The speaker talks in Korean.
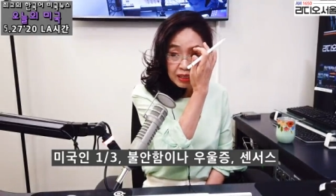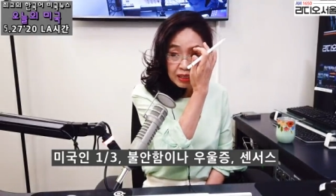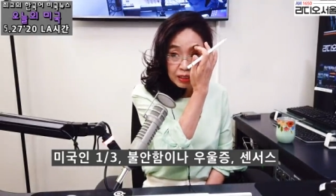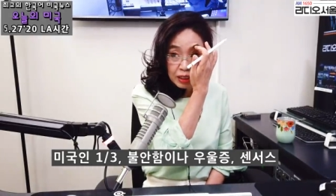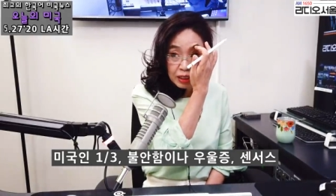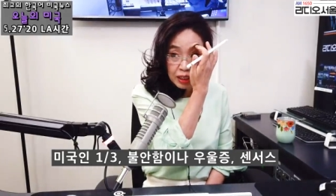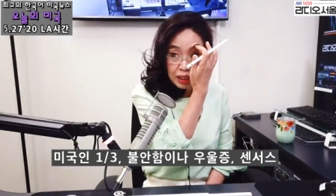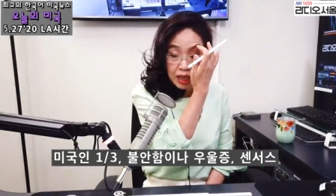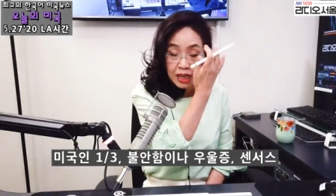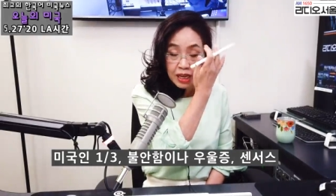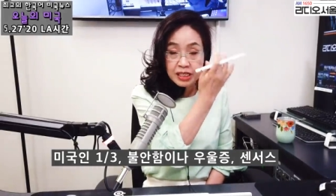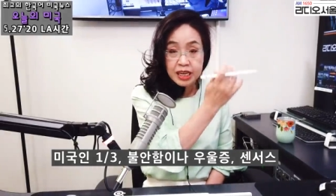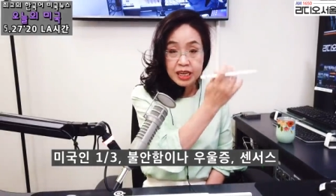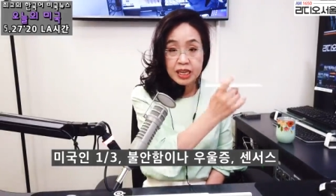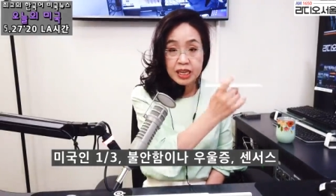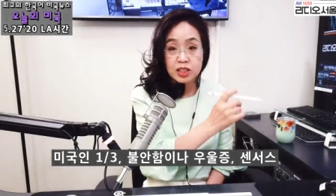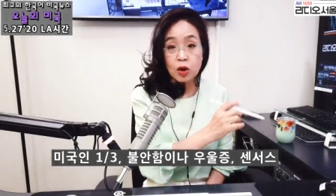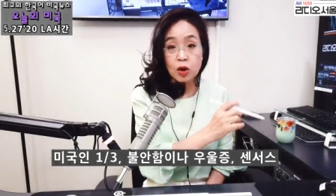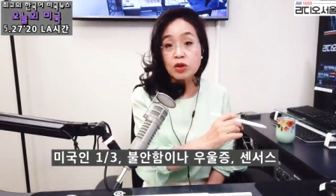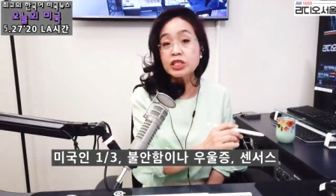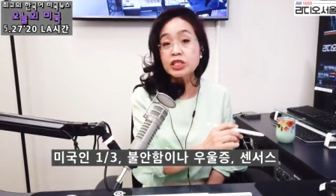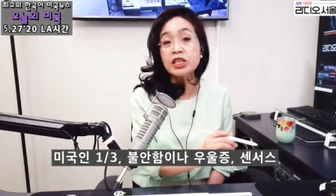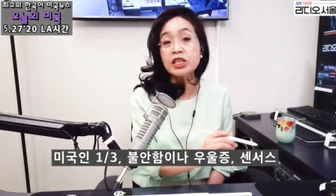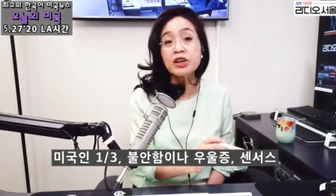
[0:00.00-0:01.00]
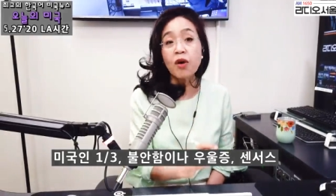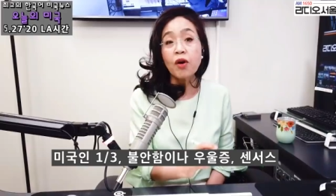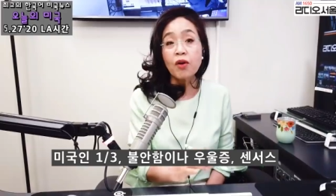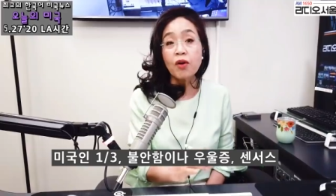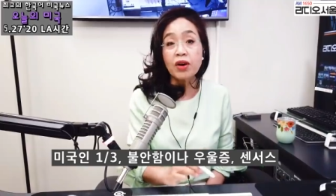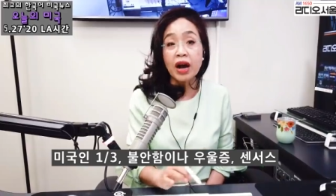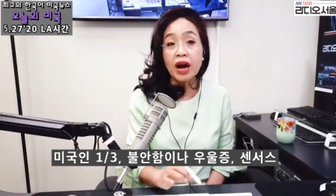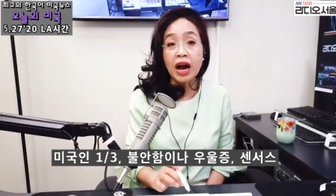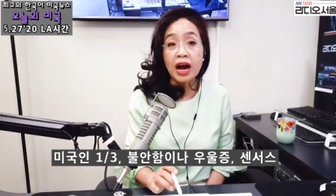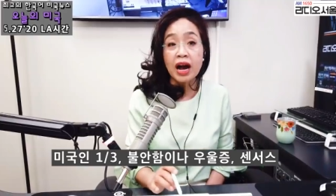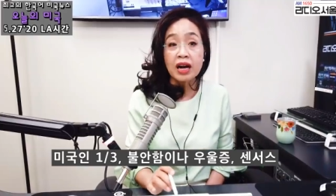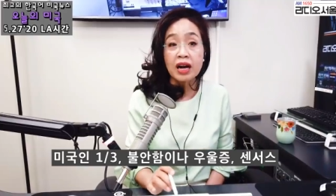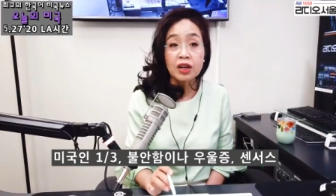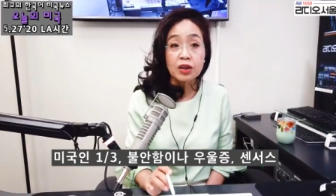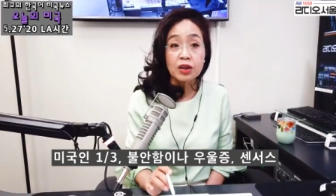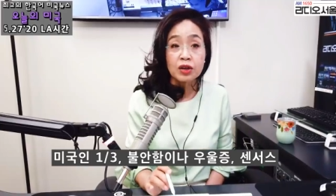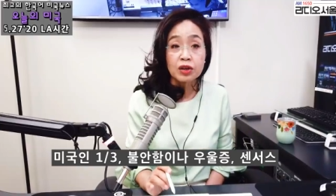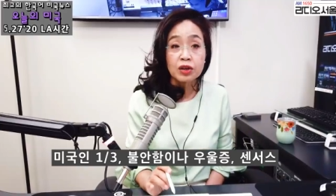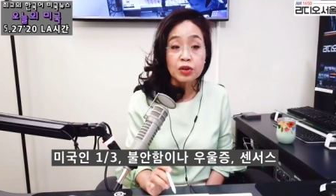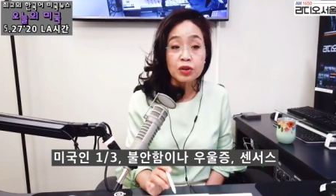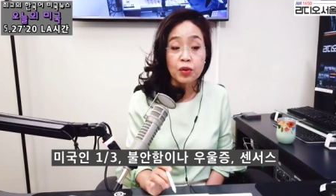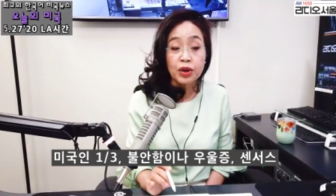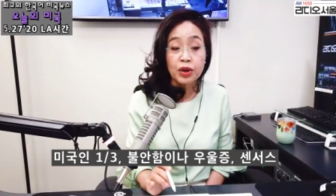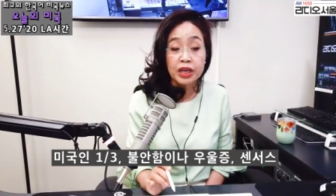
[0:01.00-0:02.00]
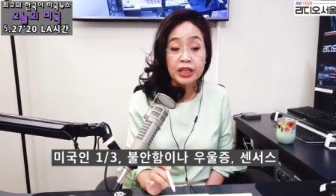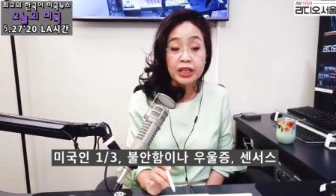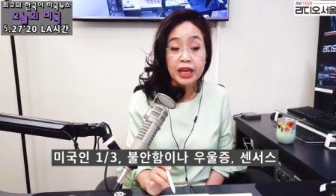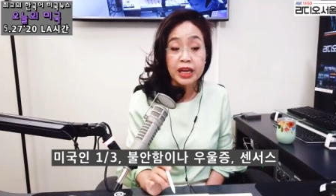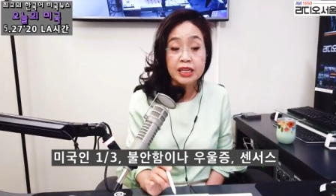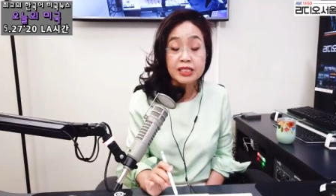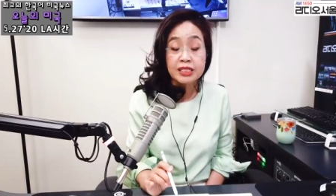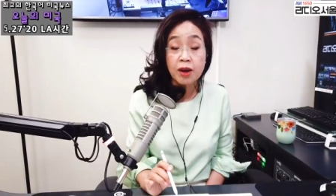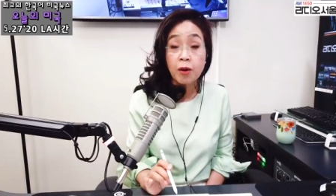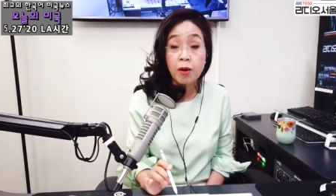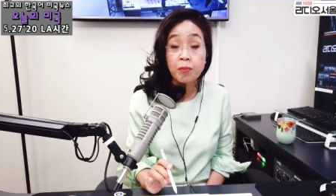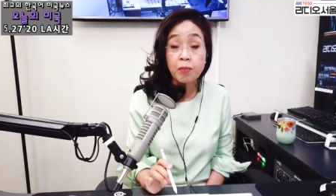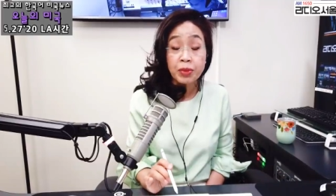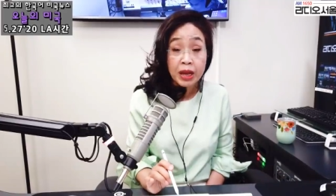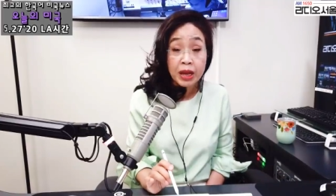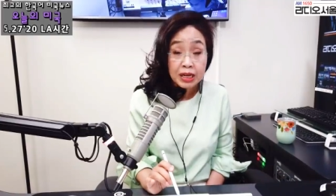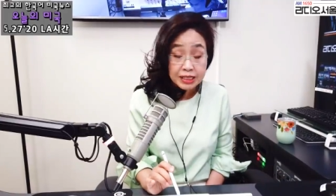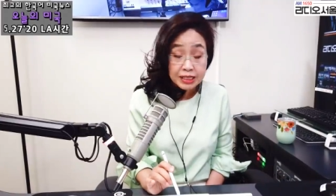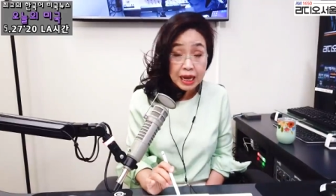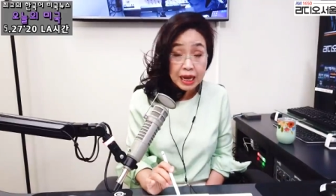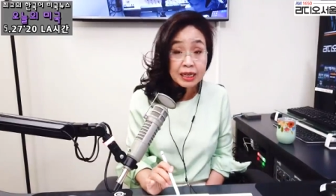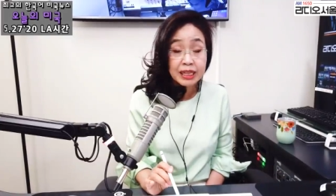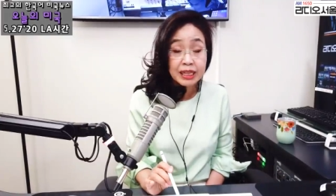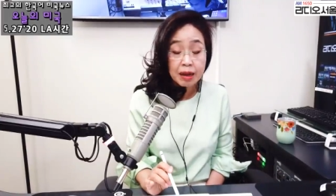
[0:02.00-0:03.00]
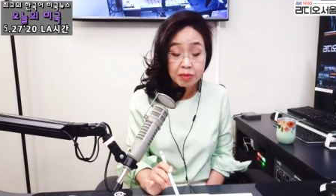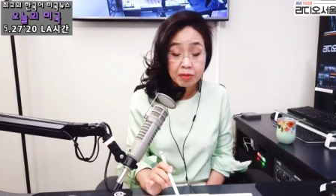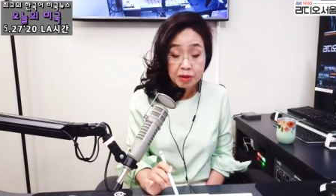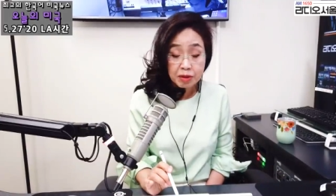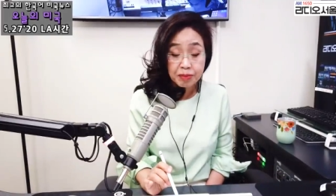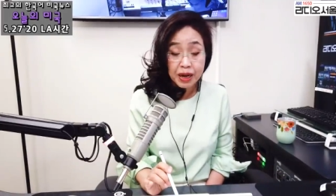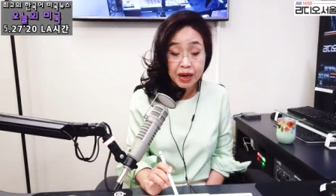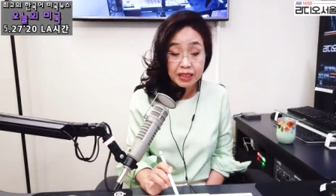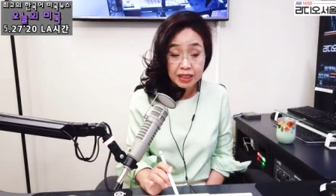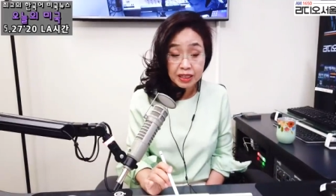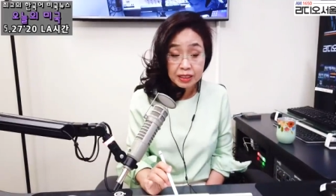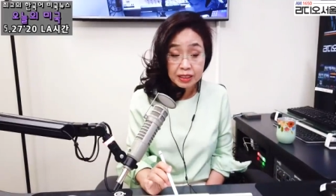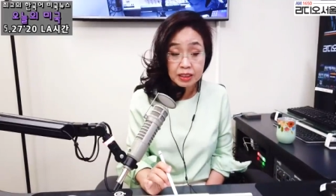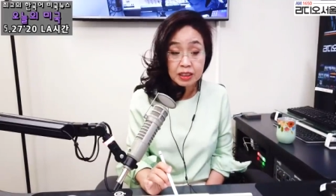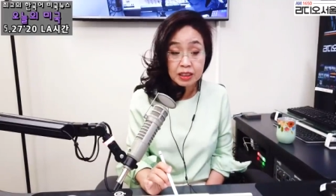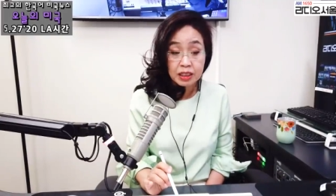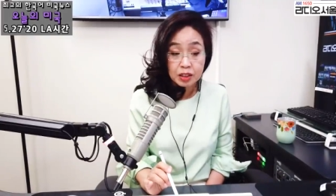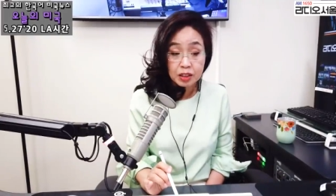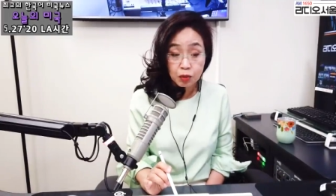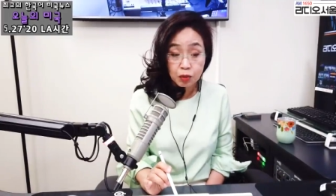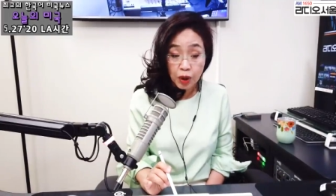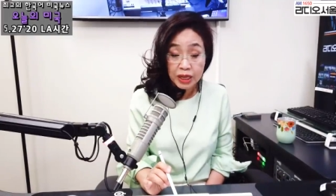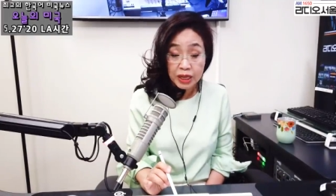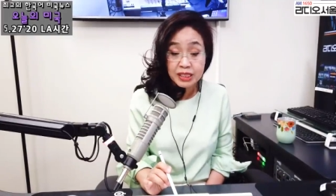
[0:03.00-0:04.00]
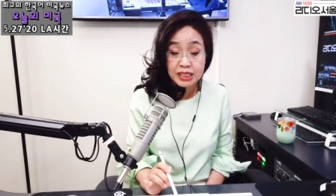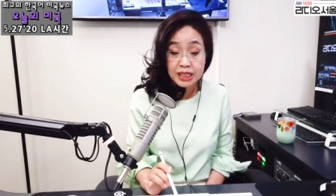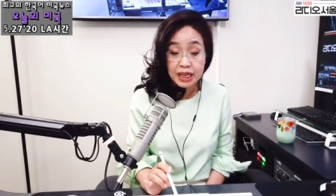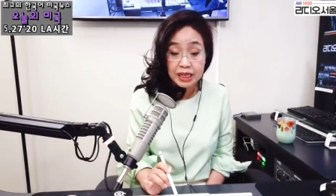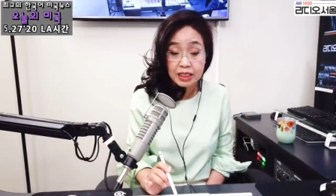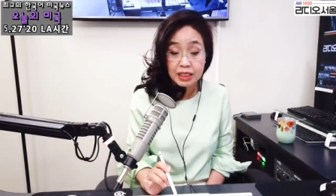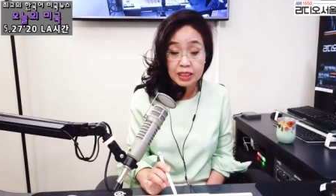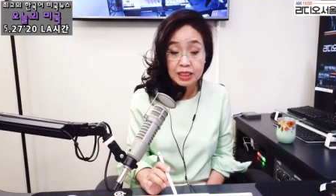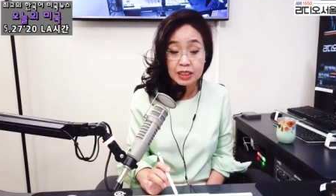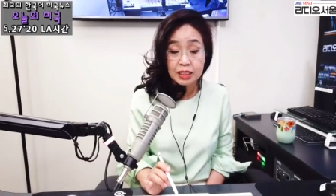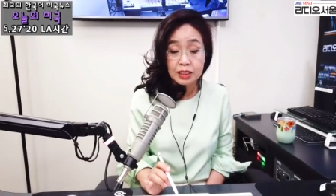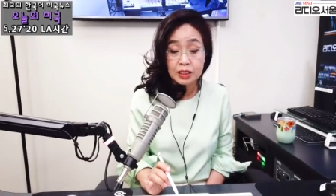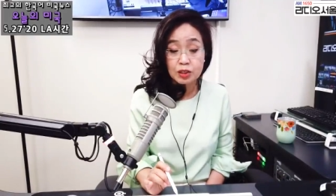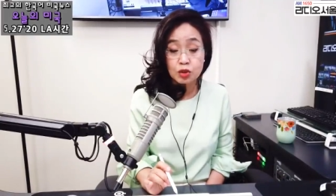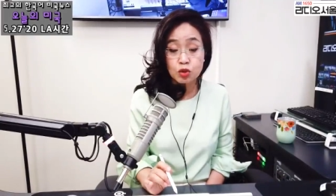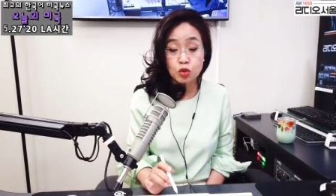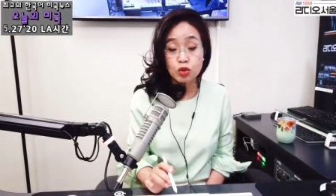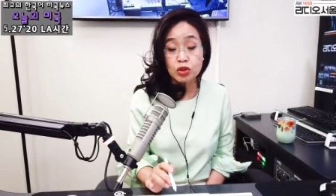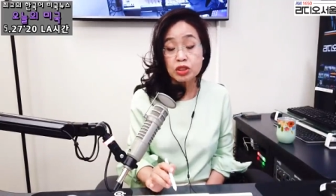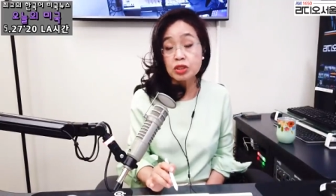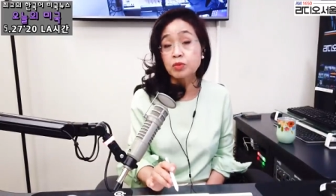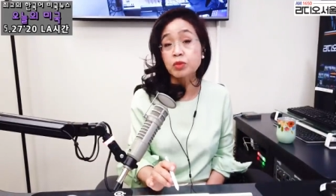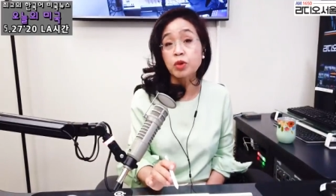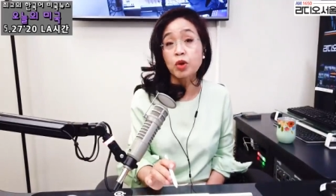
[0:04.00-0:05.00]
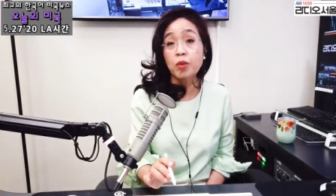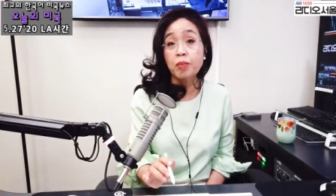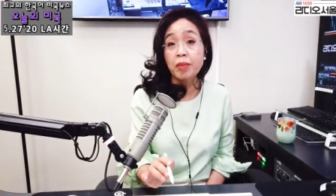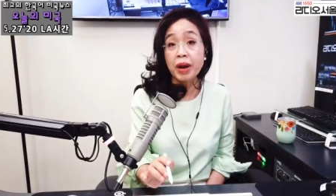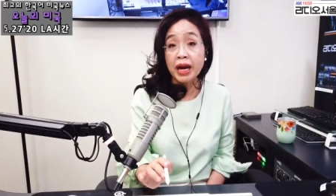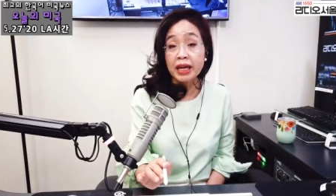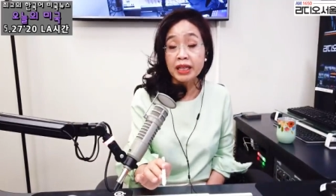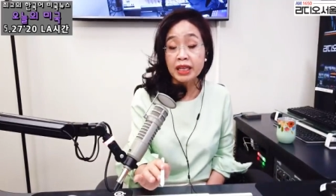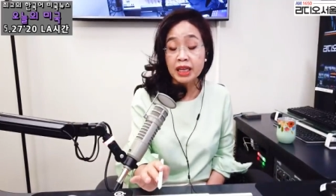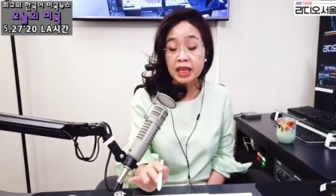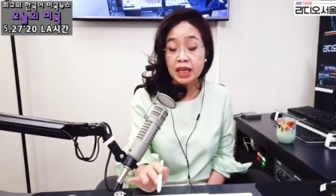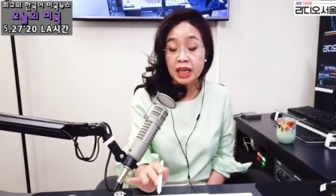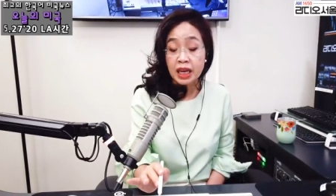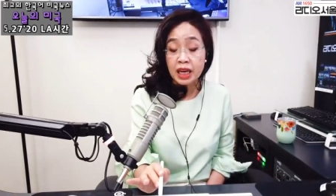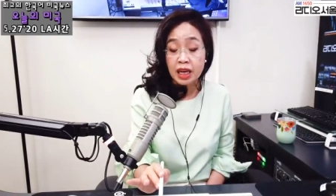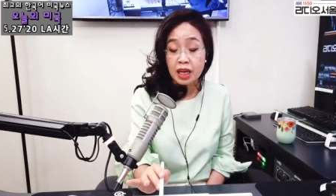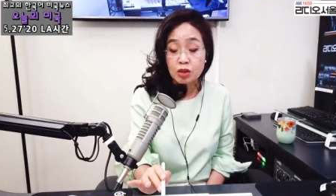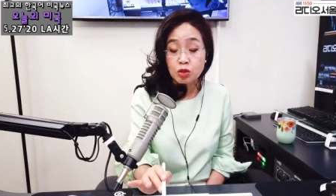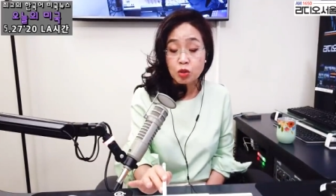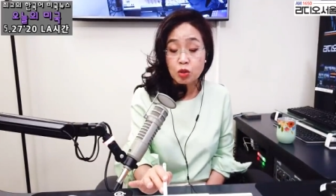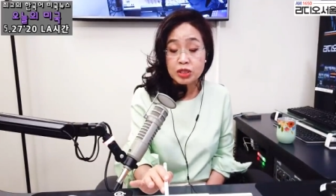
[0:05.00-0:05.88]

그, 특히 이제 정신건강으로 인해서 상담을 받은 그 환자들을 중심으로 많이